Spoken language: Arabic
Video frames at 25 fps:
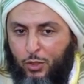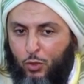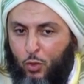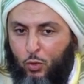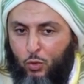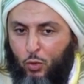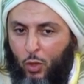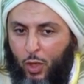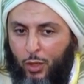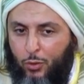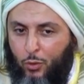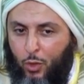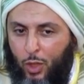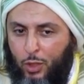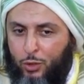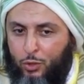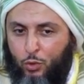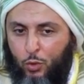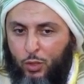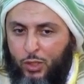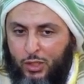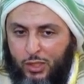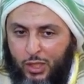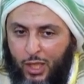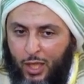يسقط عنه حج
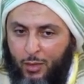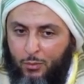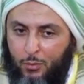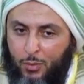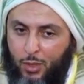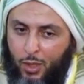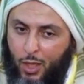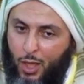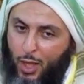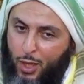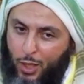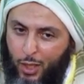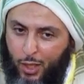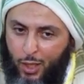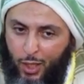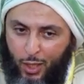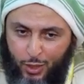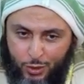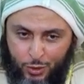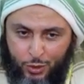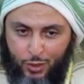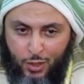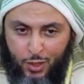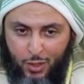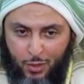الإسلام هذا
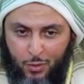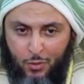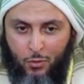الحج